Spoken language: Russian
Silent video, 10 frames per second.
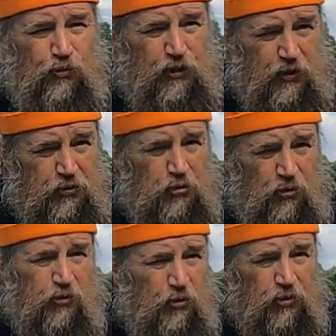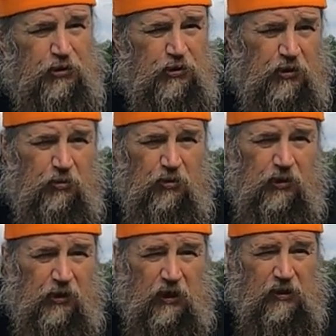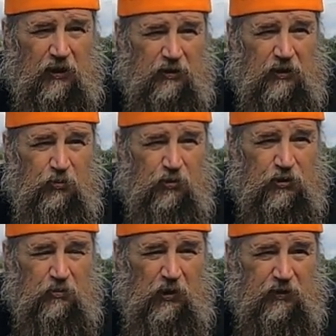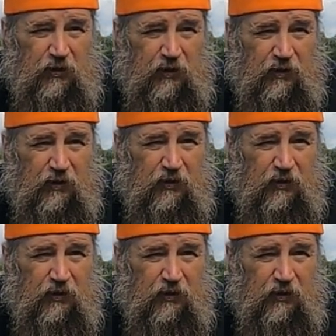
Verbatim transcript: уже шел тоже с иконой Казанской Божьей Матери.